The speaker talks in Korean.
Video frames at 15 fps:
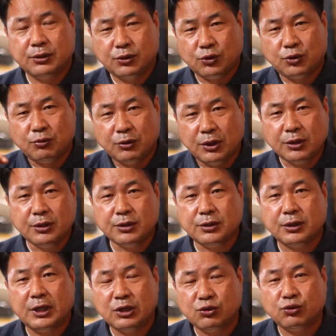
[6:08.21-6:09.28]
조금
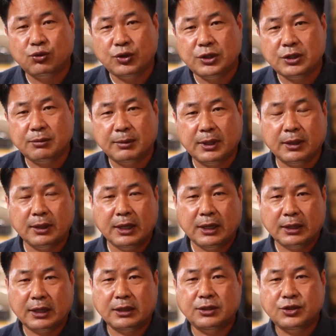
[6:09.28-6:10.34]
꺾어서 할 수도 있지만
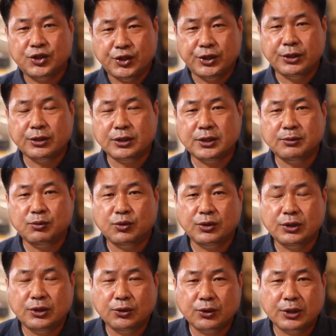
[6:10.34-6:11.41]
다른 지형
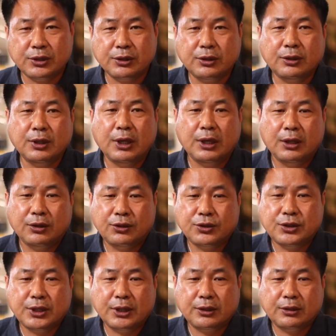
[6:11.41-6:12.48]
지물을 이용해서
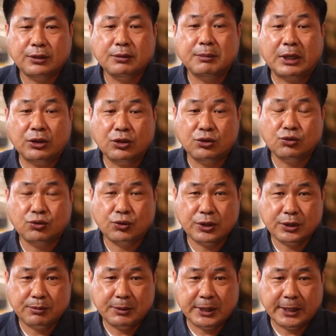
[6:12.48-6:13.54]
더치 앵글을 만들 수도
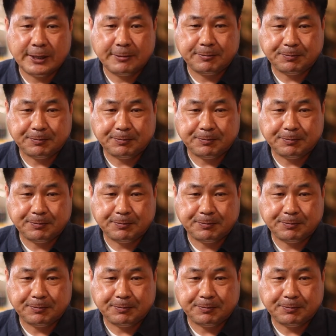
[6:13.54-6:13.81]
있습니다.